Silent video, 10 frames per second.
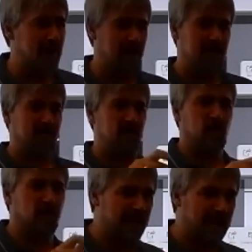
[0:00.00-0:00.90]
eh,
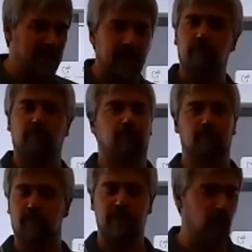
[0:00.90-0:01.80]
doble clic,
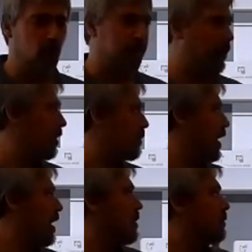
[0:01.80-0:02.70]
ningún problema.
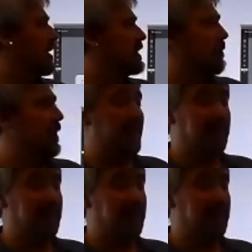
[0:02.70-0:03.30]
Vais a ver que